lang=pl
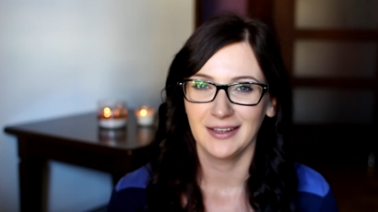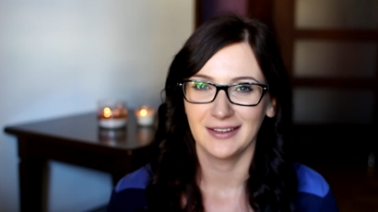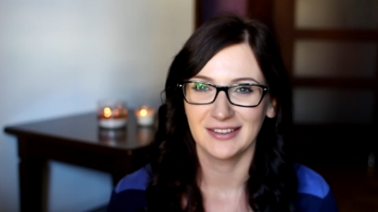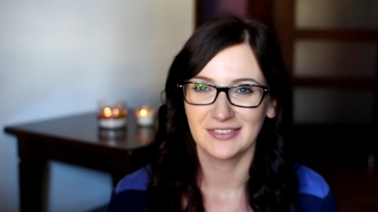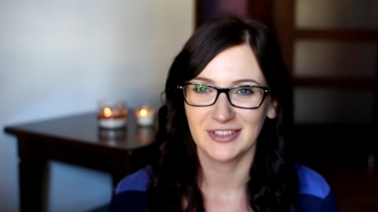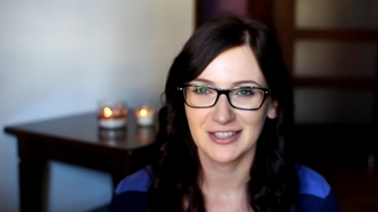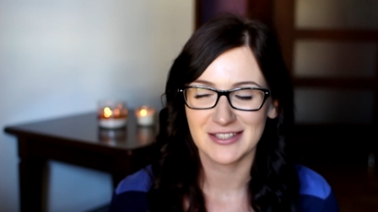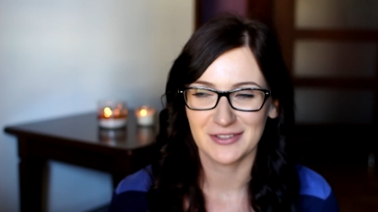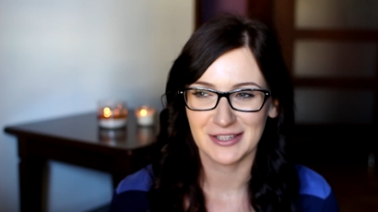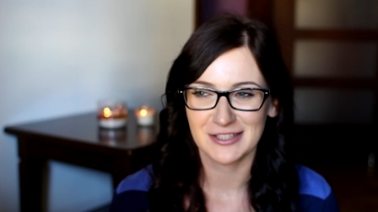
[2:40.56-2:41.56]
E, w tej
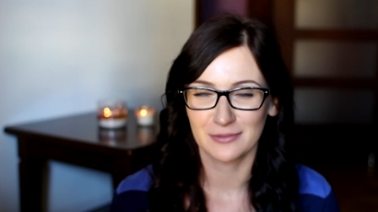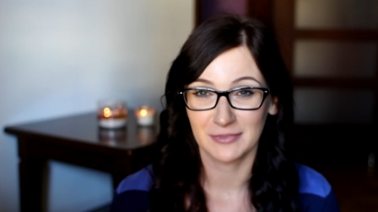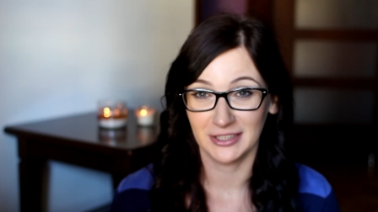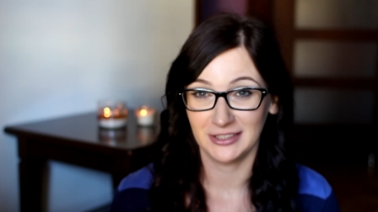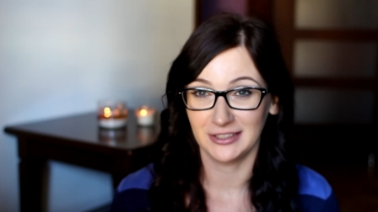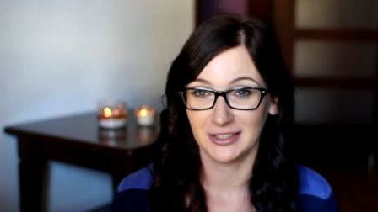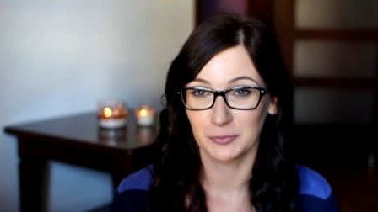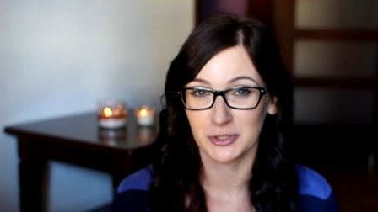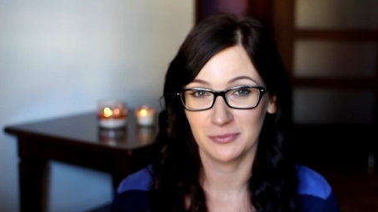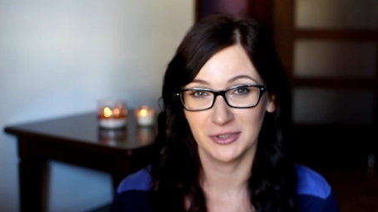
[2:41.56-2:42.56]
restauracji są naleśniki.
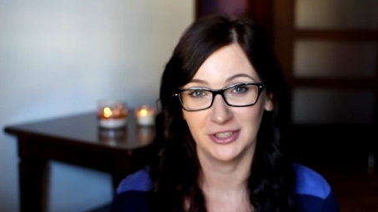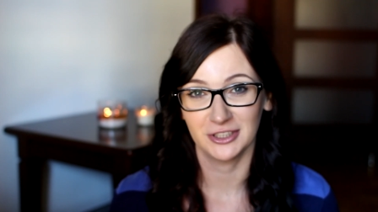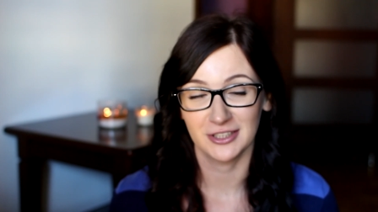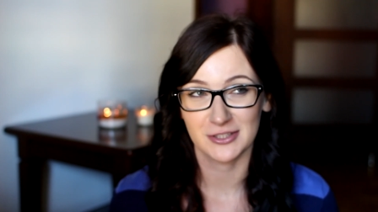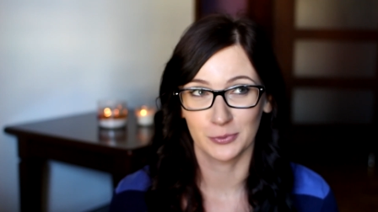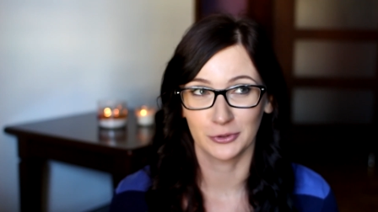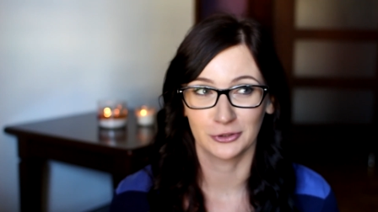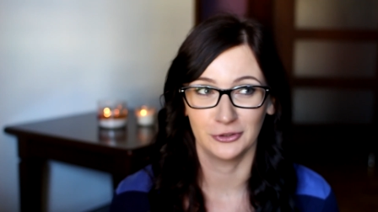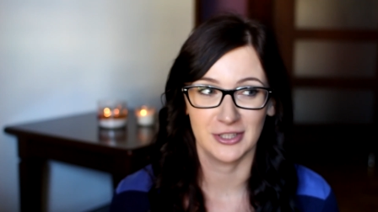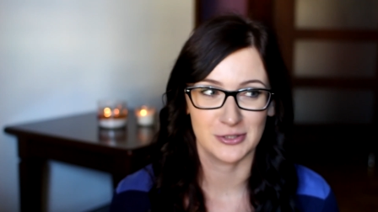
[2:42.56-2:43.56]
Możemy jeść i na
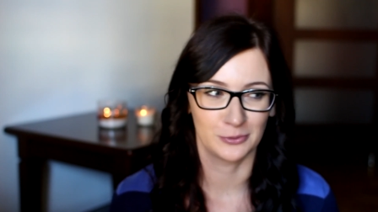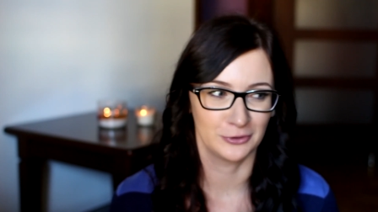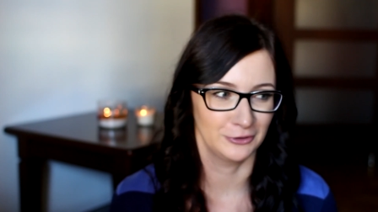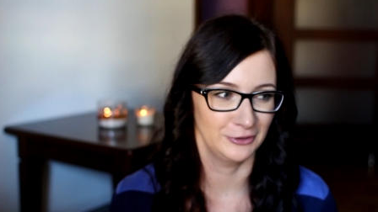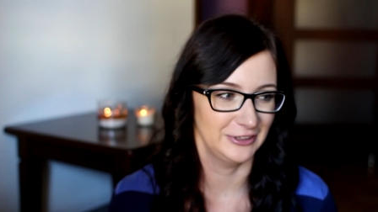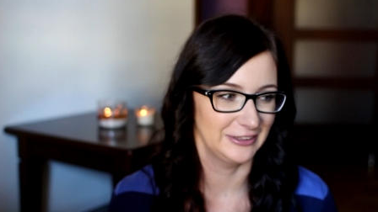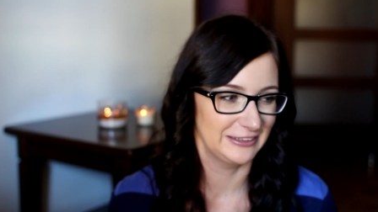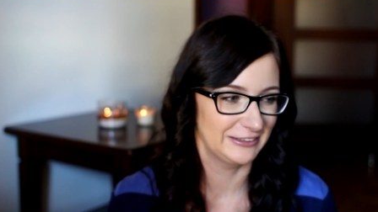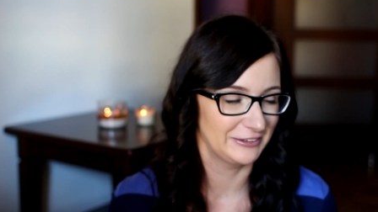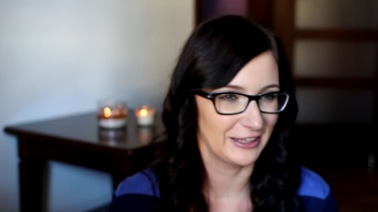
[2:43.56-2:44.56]
słodko, i na słono, i
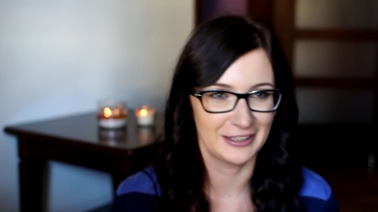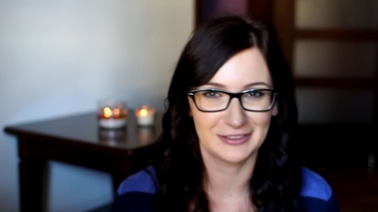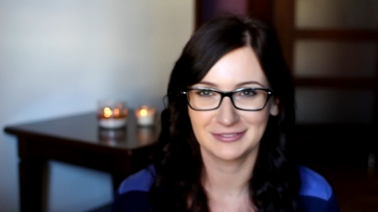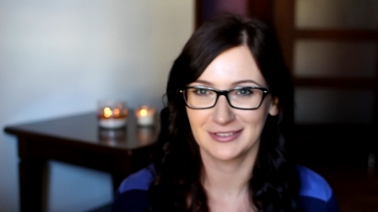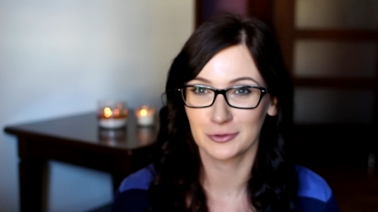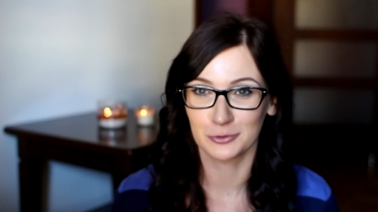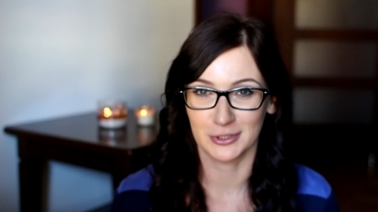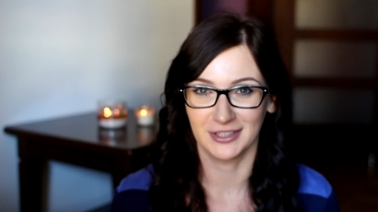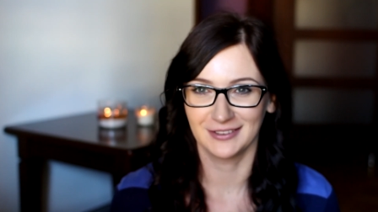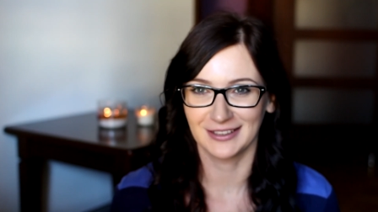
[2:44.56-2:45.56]
na
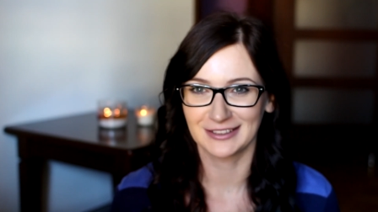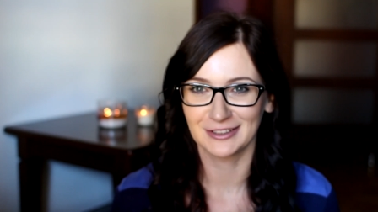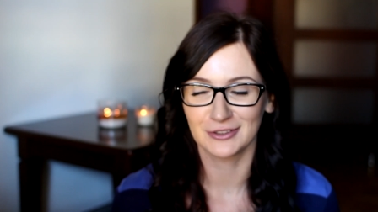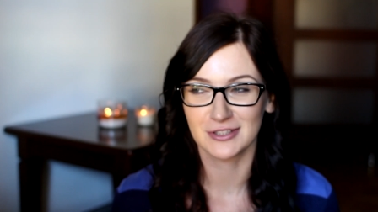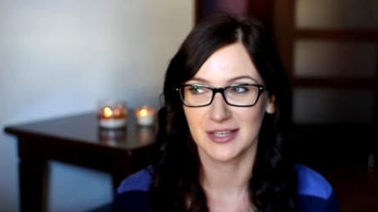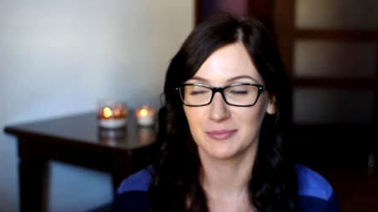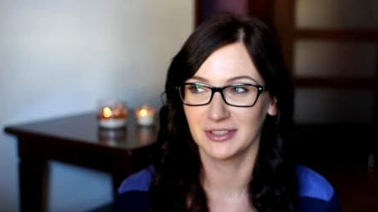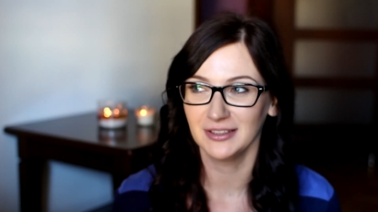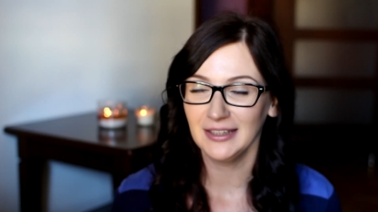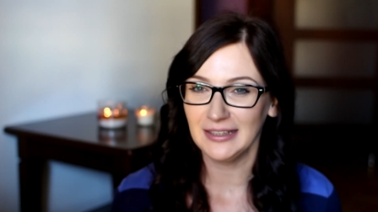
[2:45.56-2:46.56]
różnie, jak tylko chcemy.